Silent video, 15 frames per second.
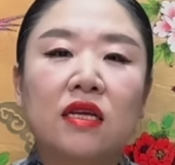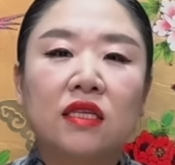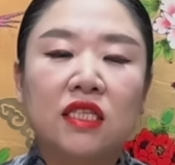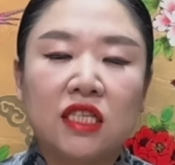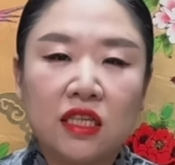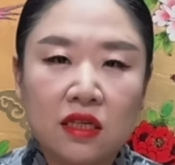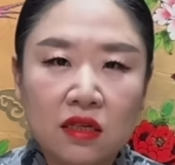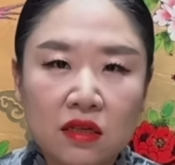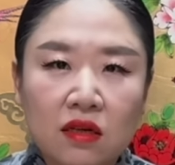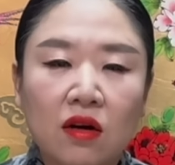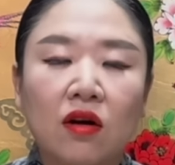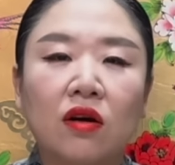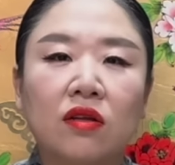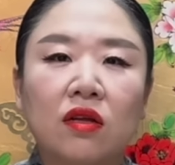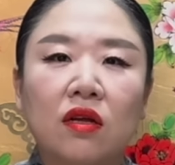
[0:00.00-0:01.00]

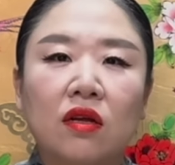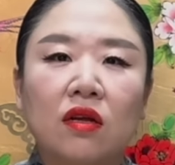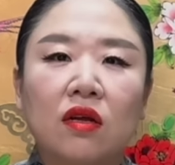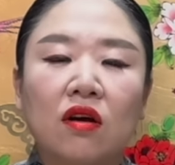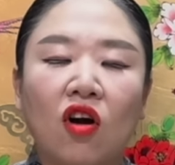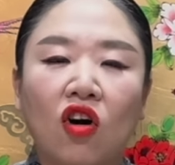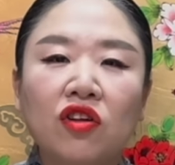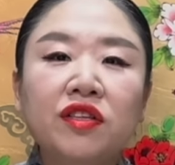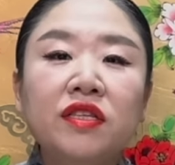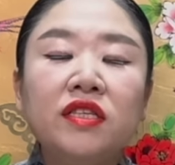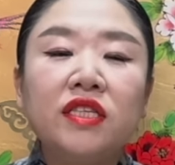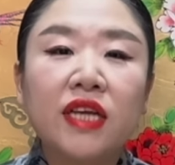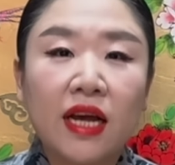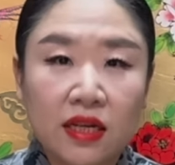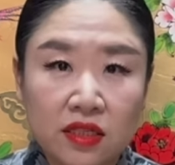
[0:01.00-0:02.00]
지금껏
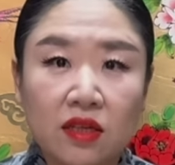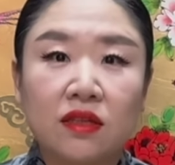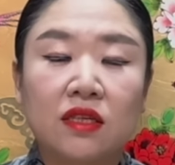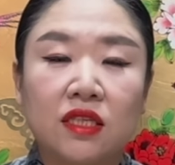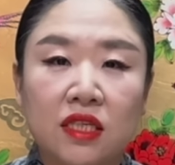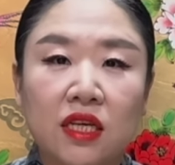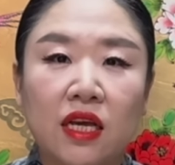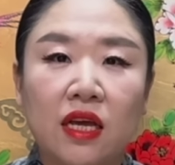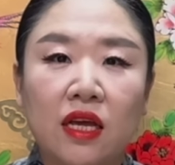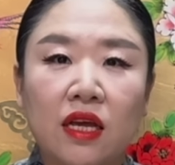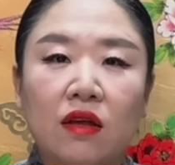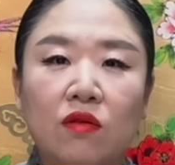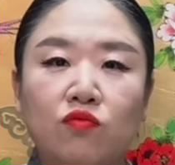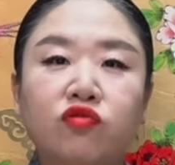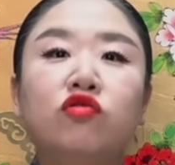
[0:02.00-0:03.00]
건재하셨듯이
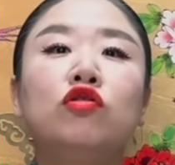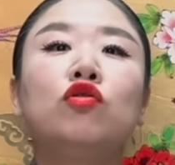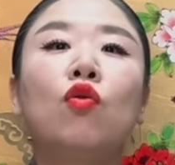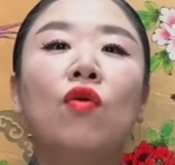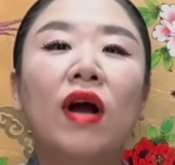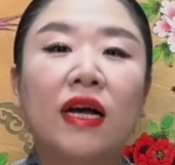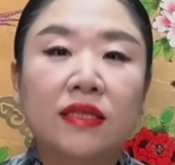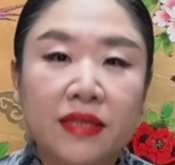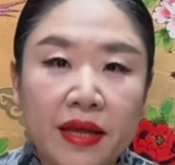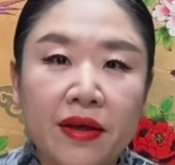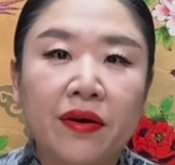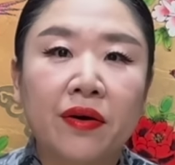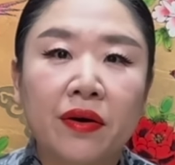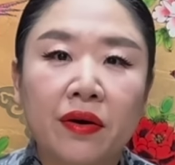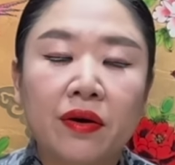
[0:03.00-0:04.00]
불통
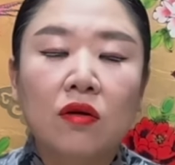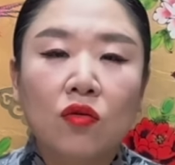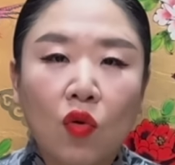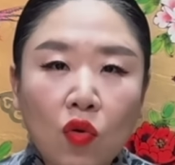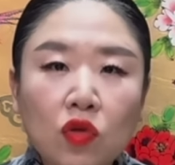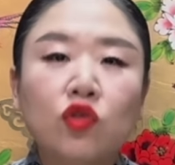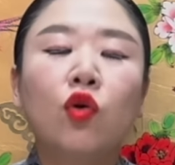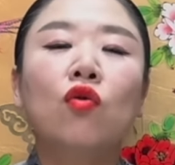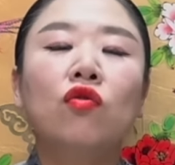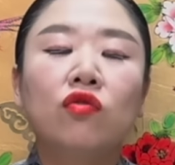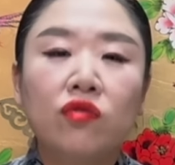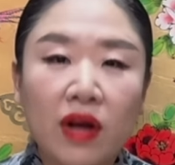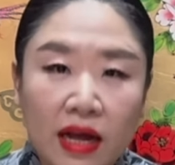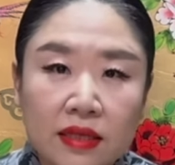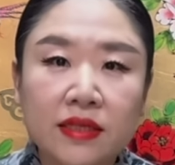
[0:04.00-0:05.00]
가세요. 꼴통으로
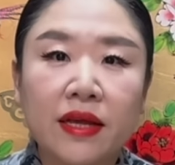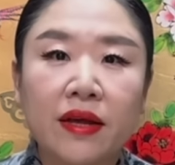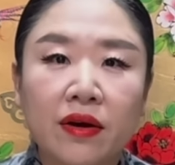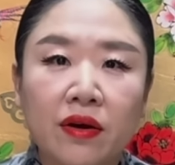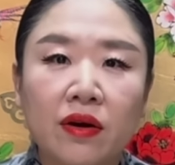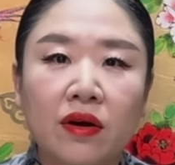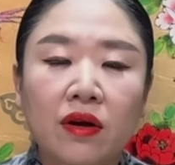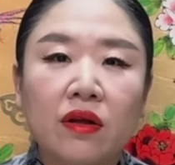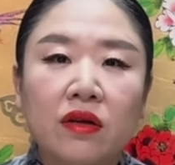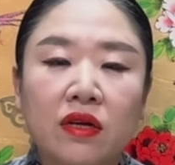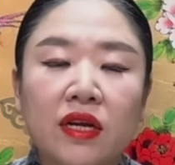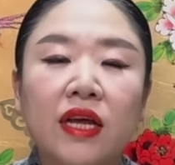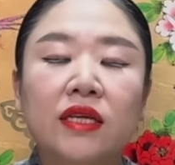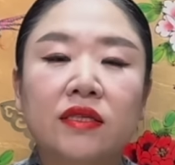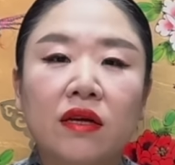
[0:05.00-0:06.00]
가세요.
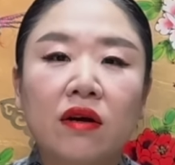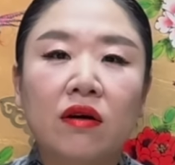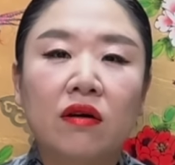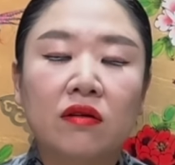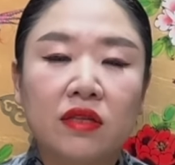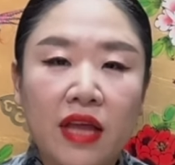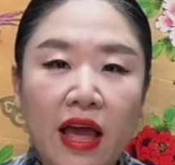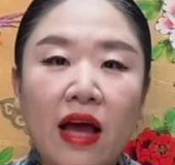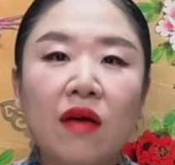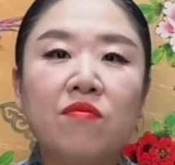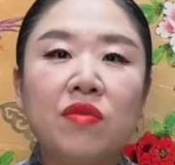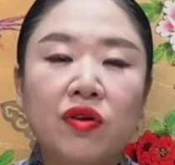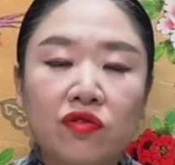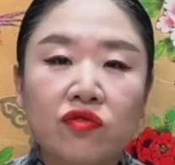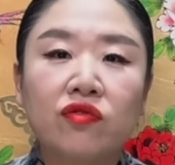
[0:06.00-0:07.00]
그래서
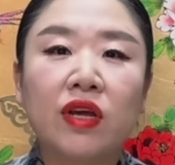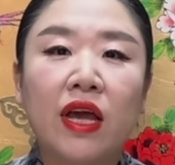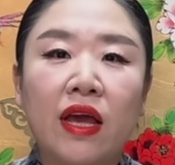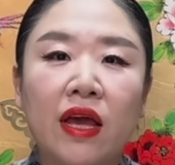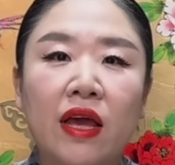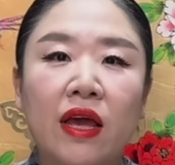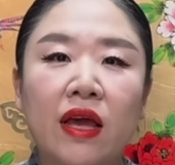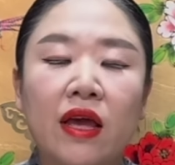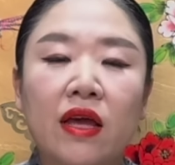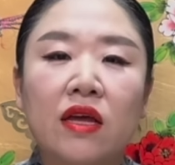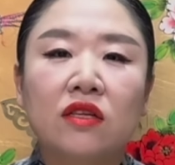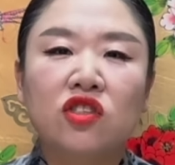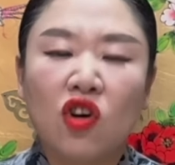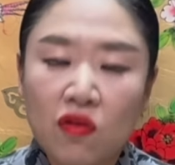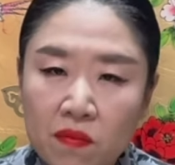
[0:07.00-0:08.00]
대한민국의
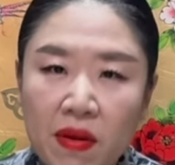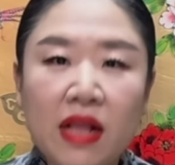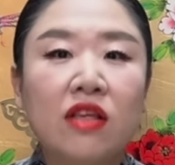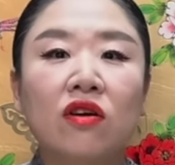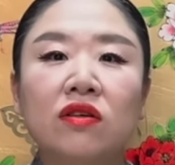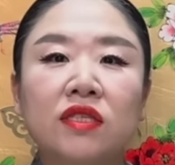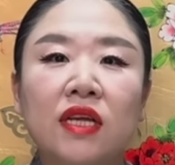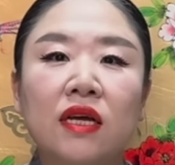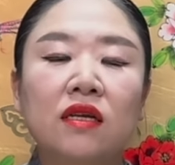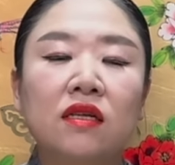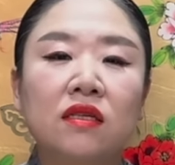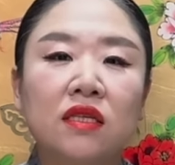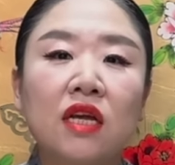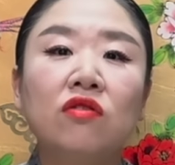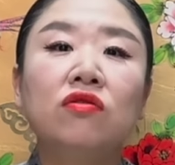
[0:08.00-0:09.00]
정말 역사를
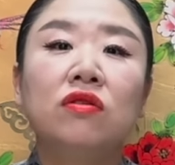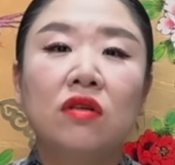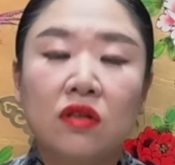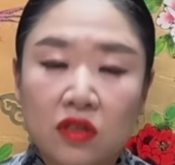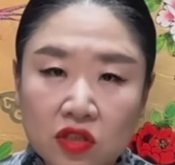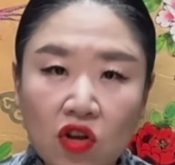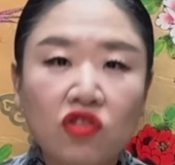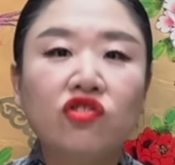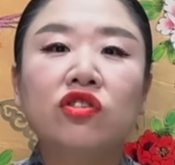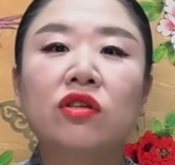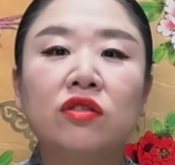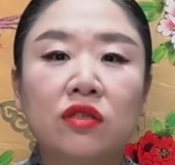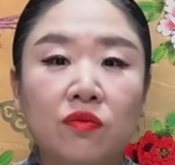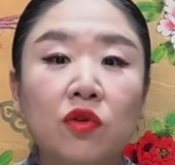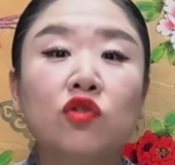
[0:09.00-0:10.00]
새로 써주셨으면